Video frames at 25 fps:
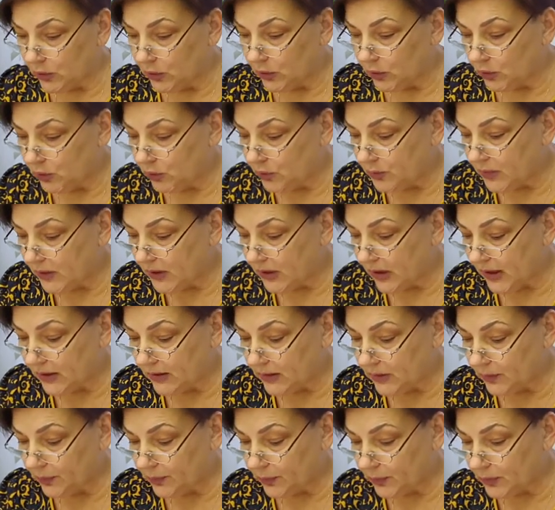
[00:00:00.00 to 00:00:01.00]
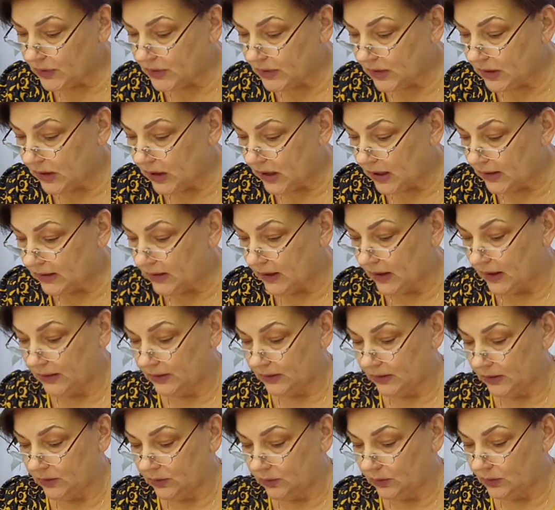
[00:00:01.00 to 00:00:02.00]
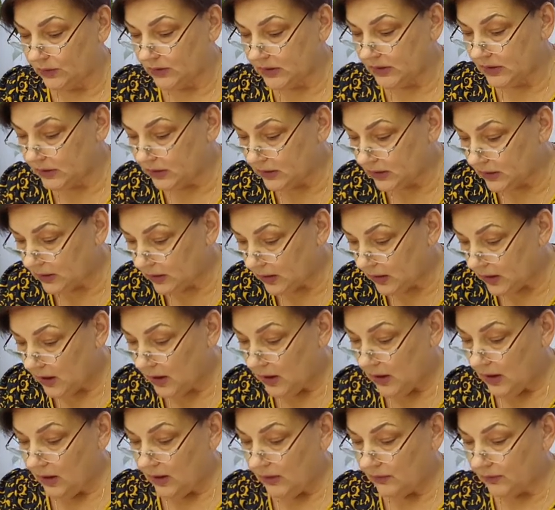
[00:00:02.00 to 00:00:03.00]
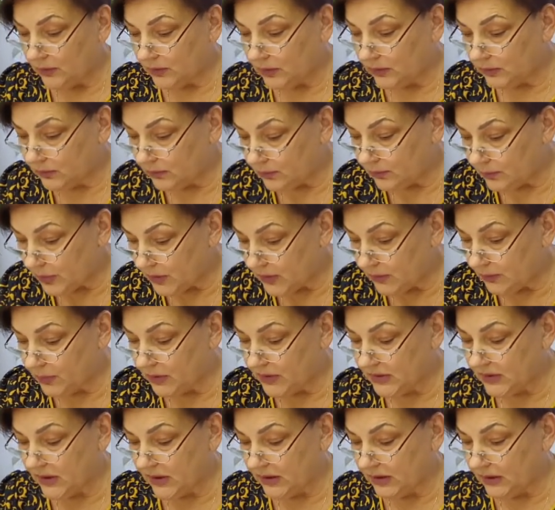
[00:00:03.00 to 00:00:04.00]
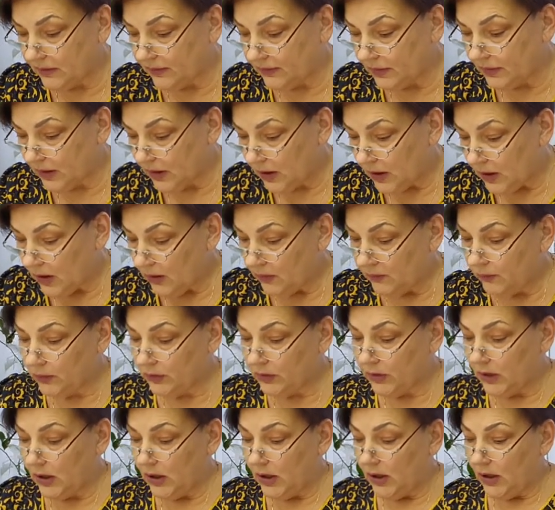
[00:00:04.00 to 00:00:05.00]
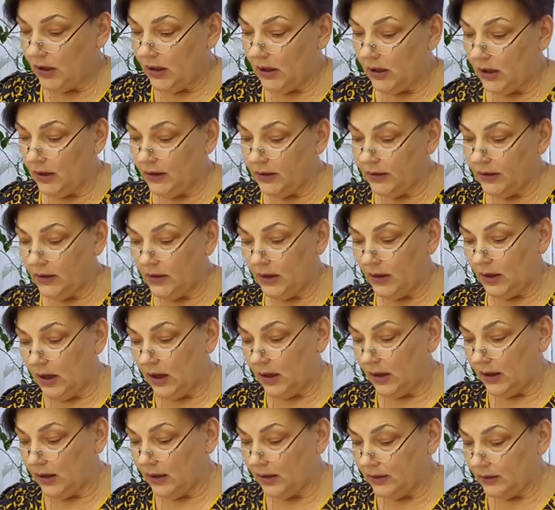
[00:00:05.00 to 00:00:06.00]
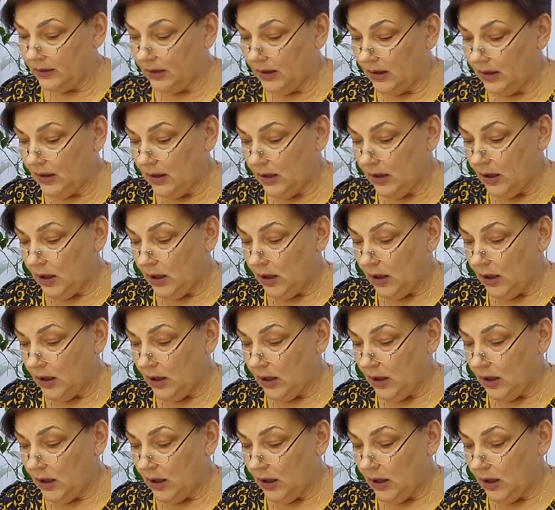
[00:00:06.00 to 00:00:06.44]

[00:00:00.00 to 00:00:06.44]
Да у меня это просто канаты, то есть это вот без этого вот никак, да.